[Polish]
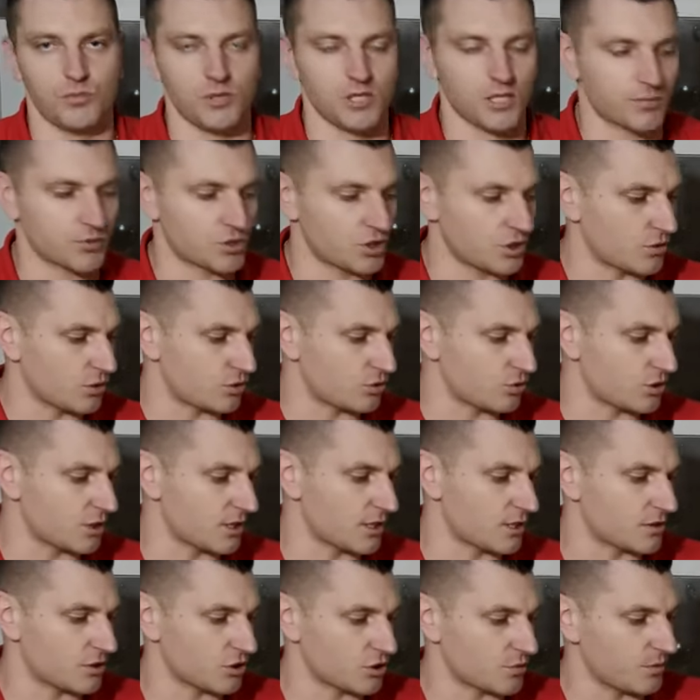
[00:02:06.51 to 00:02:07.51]
My na przykład
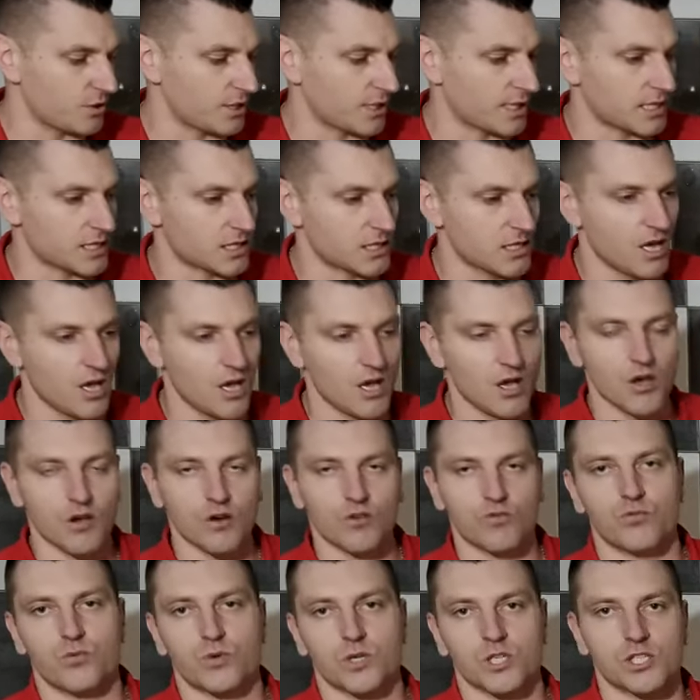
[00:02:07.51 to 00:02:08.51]
tutaj jesteśmy teraz
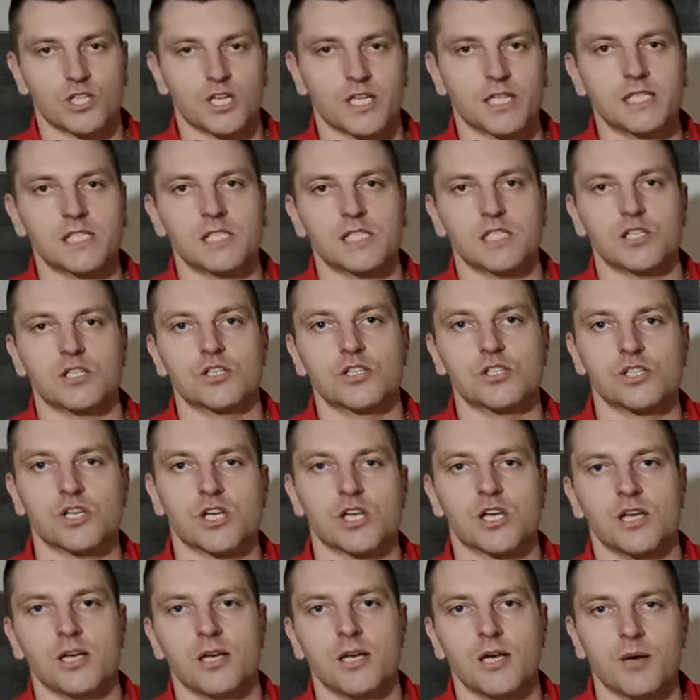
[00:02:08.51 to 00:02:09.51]
w łazience,
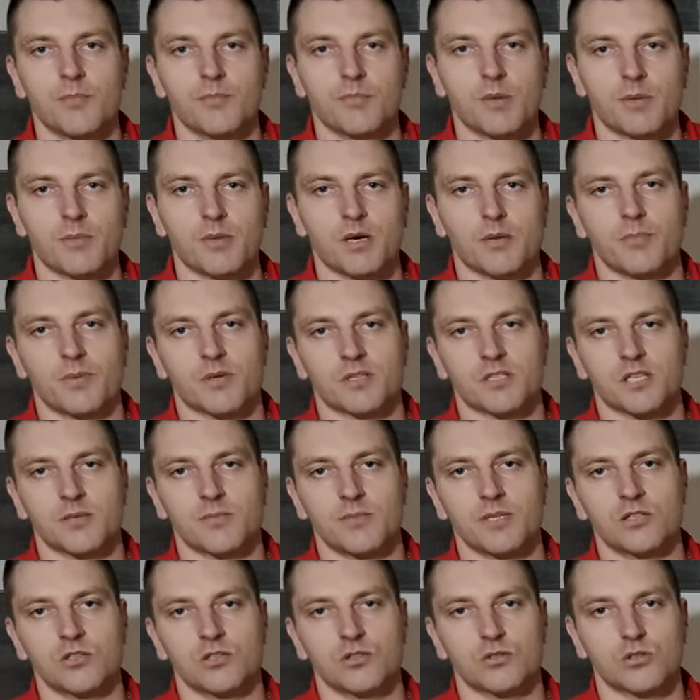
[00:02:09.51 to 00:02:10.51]
gdzie mamy
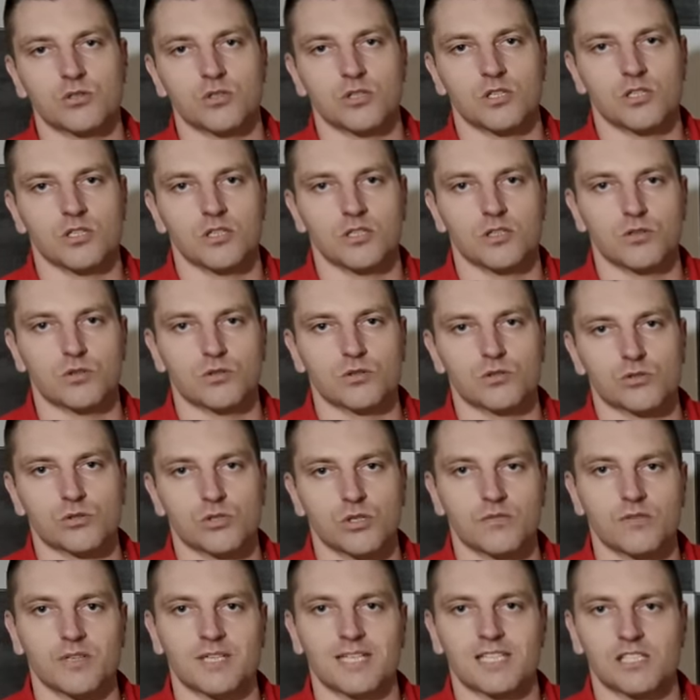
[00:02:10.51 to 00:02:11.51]
apartamenty e,
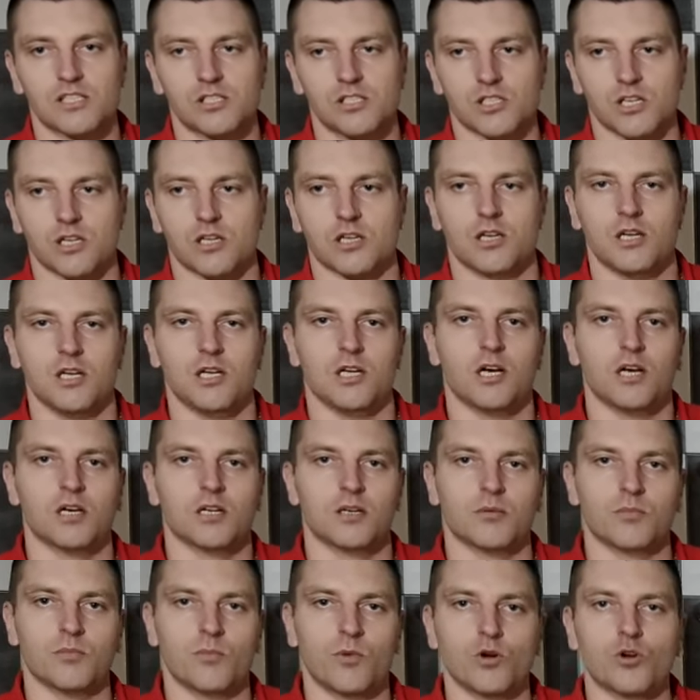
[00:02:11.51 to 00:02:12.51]
luksusowe, gdzie
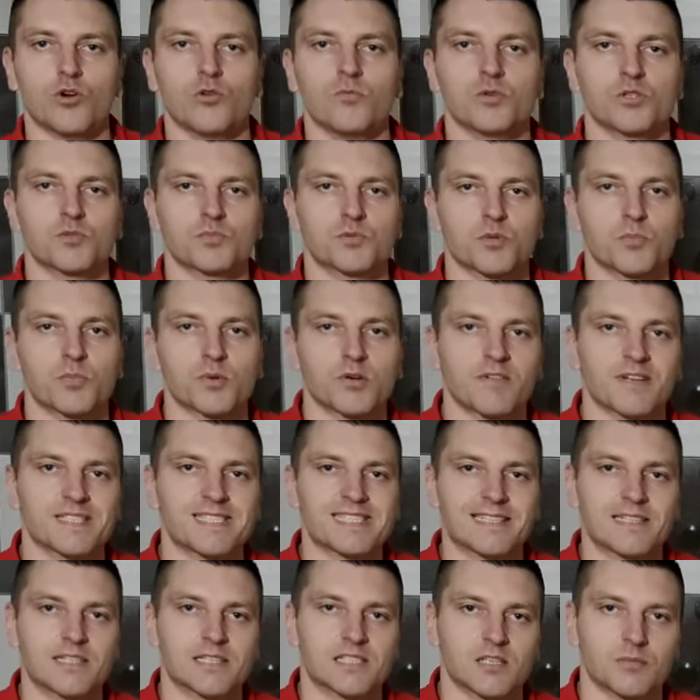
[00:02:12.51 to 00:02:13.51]
e, mogą być
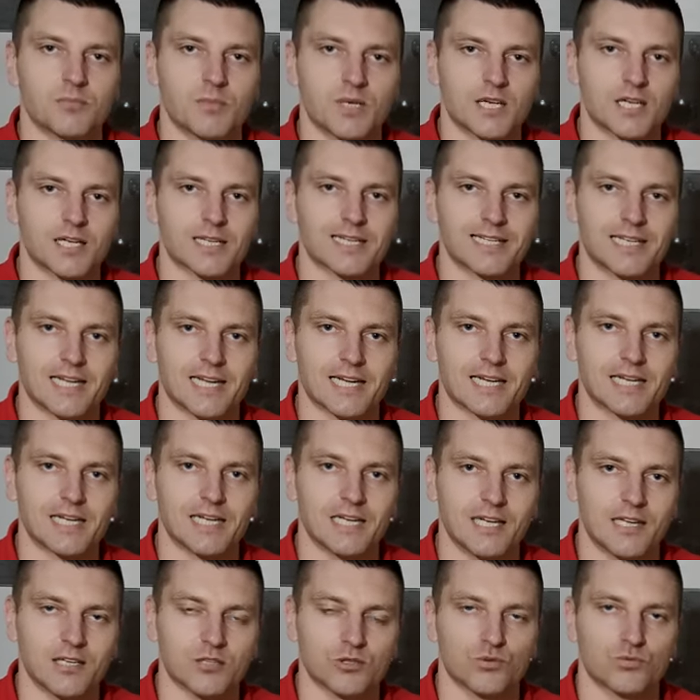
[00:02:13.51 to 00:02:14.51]
przeprowadzane zabiegi dla
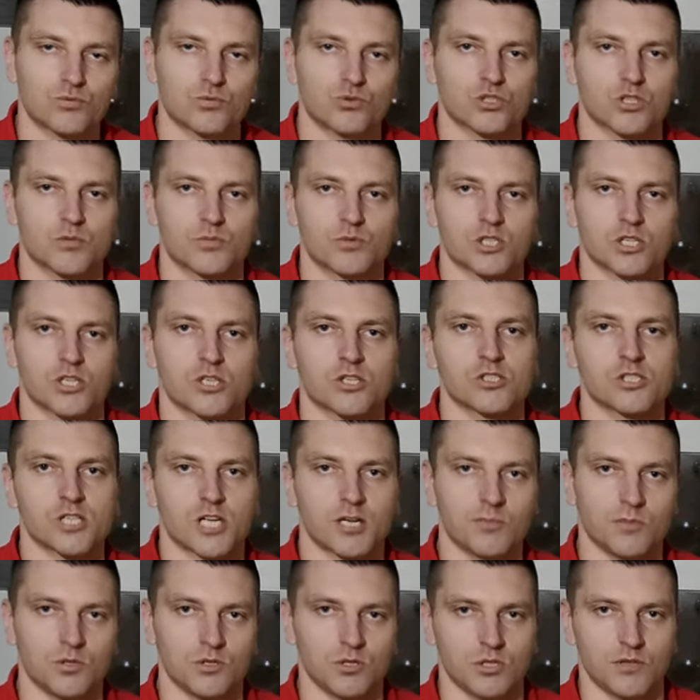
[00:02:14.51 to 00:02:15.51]
klientów, którzy
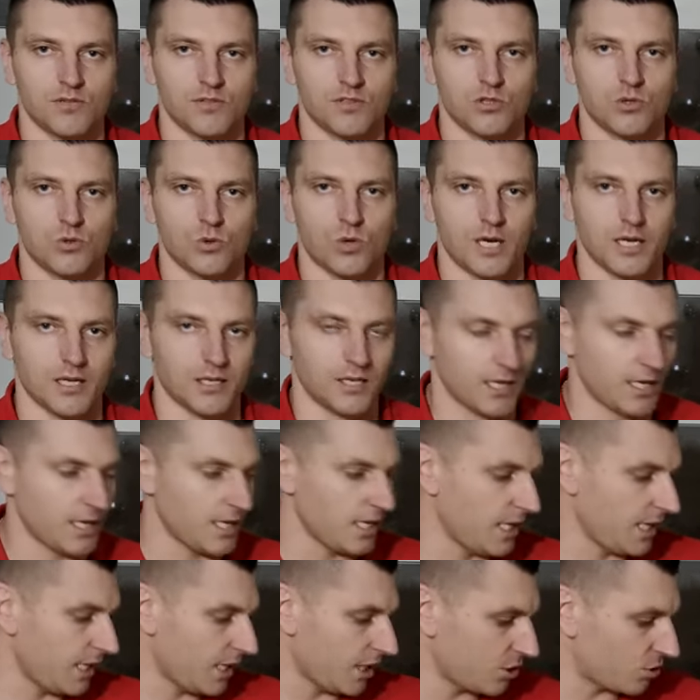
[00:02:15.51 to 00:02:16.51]
przyjeżdżają indywidualnie
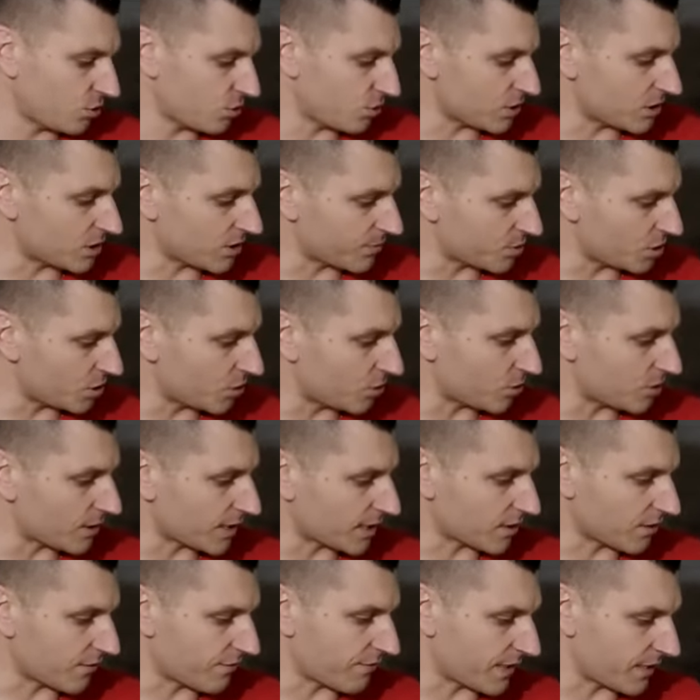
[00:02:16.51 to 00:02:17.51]
i tu jest na przykład
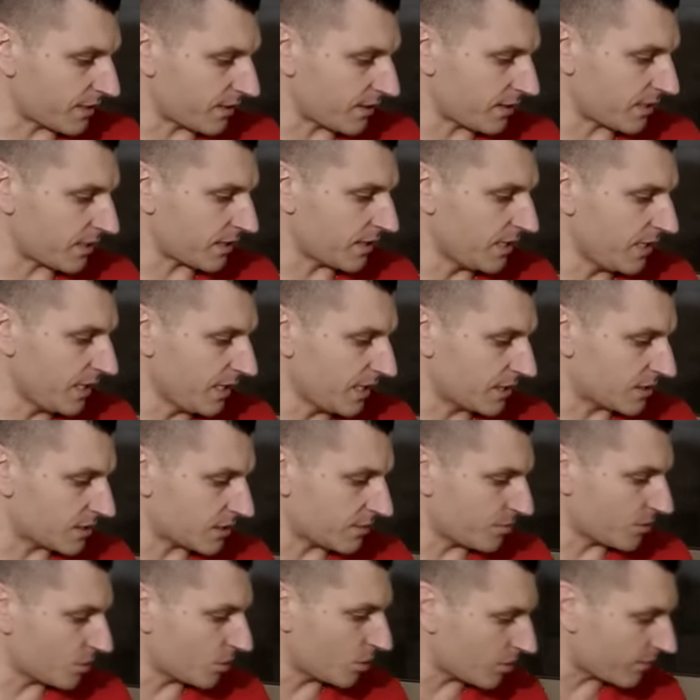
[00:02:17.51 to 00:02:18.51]
taka wanna
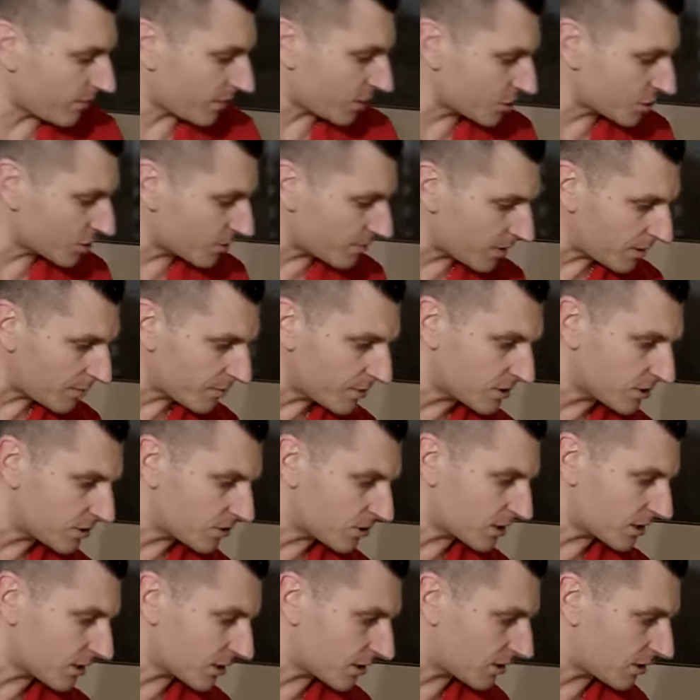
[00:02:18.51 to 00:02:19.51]
zabiegowa, gdzie mamy
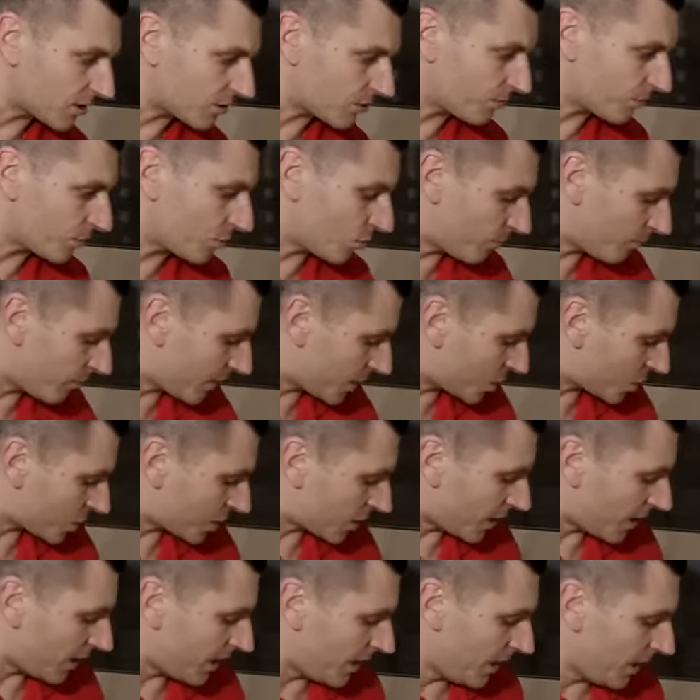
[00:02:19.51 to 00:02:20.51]
tak, tak, taką
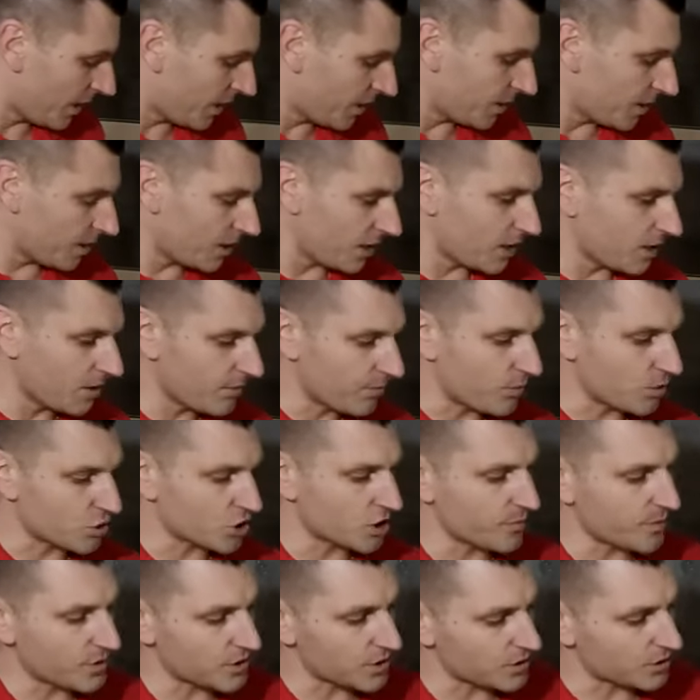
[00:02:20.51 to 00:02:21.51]
gąbeczkę i
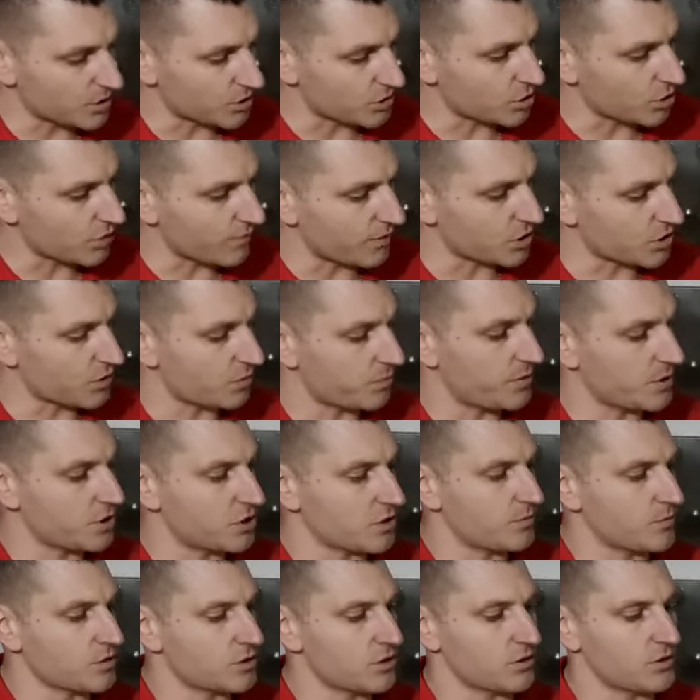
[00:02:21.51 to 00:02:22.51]
możemy zastosować,
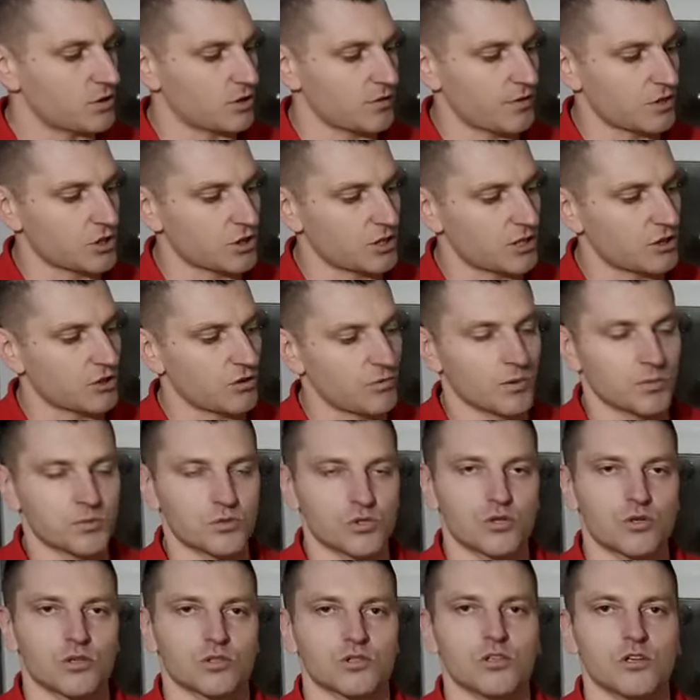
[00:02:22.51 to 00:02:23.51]
będziemy stosować taką na
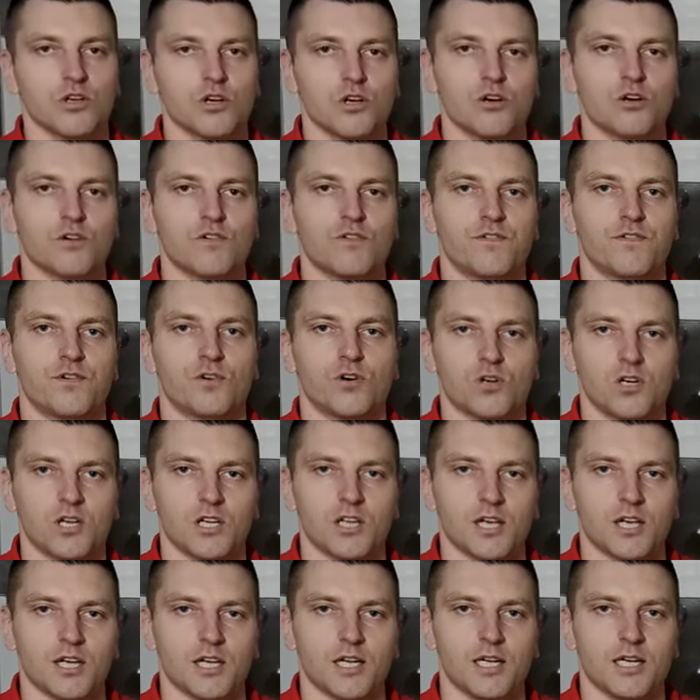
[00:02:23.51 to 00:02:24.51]
przykład
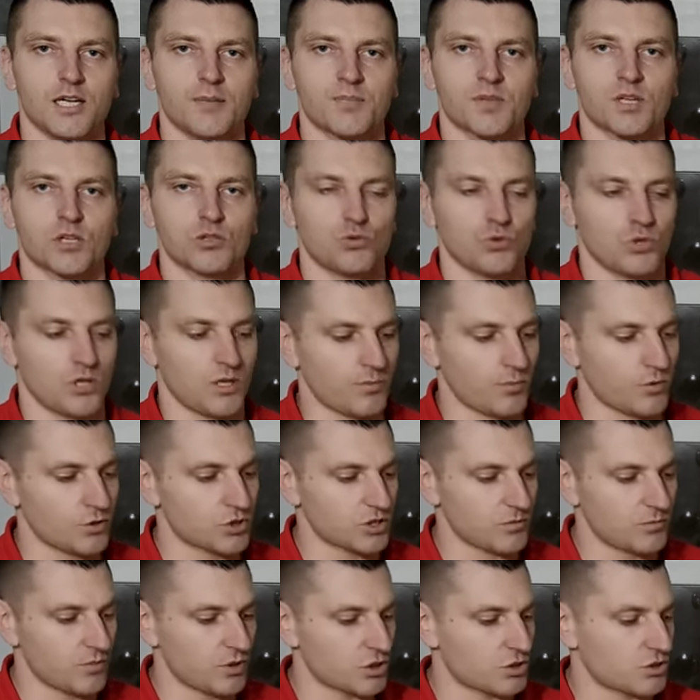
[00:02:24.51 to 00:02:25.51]
folię która
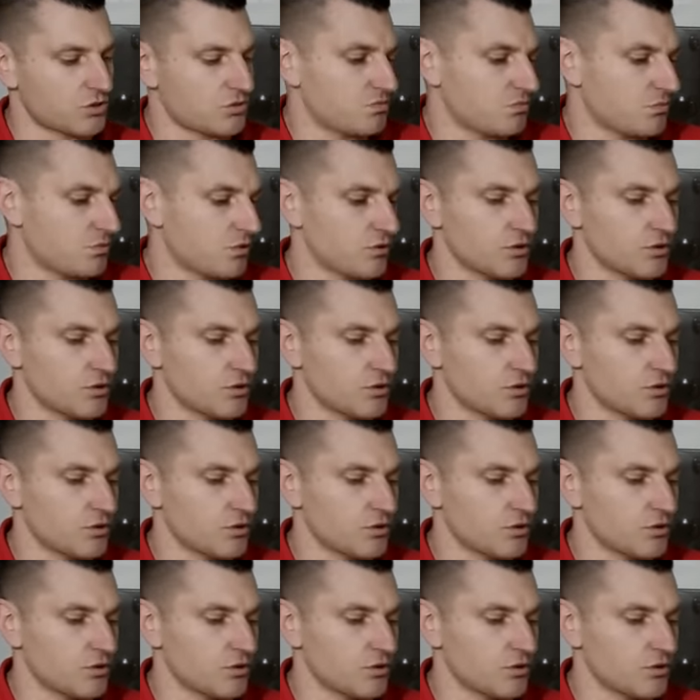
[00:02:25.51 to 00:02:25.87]
może być,